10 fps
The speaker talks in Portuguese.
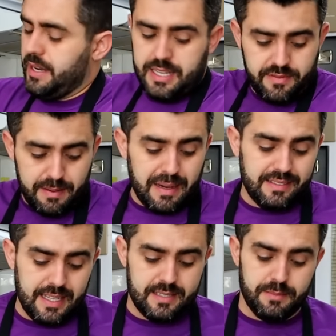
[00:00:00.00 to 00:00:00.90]
A gente vai
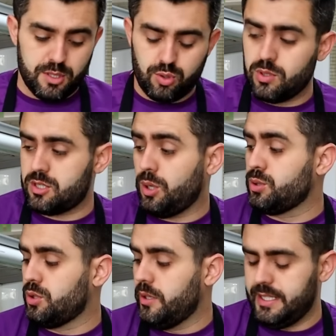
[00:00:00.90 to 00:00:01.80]
bater essa mistura, só
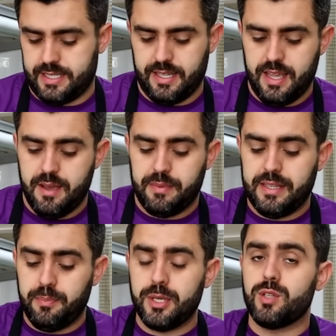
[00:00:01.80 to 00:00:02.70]
os dois,
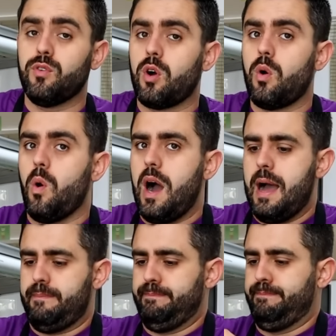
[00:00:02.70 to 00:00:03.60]
e depois eu vou
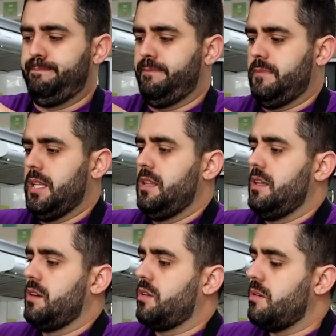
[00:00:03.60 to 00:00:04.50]
coar.
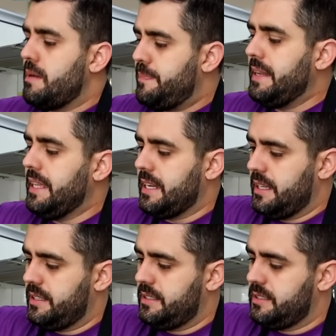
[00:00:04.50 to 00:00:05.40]
Ok. Com uma peneira.
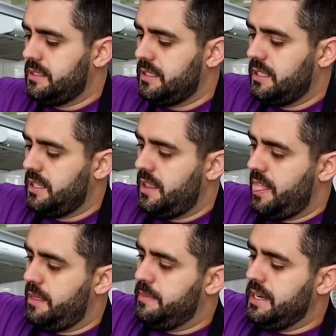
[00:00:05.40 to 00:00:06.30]

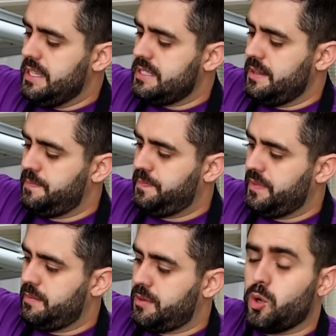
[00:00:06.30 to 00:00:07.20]
Beleza?
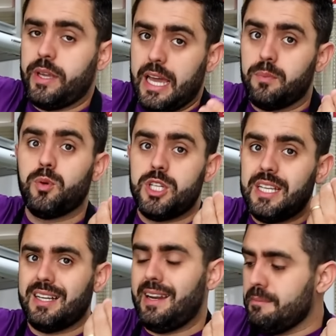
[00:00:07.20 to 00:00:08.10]
Beleza. Porque eu quero pudim
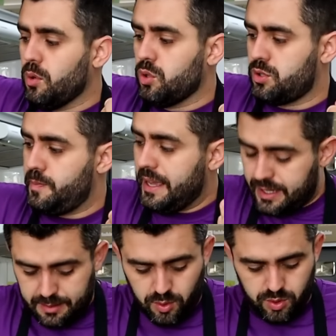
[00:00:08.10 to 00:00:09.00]
cremoso, bem
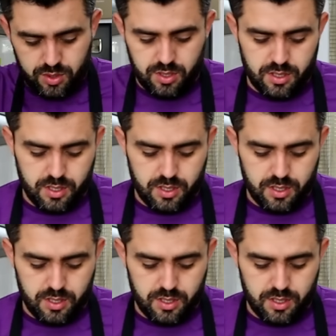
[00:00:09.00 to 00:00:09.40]
cremoso.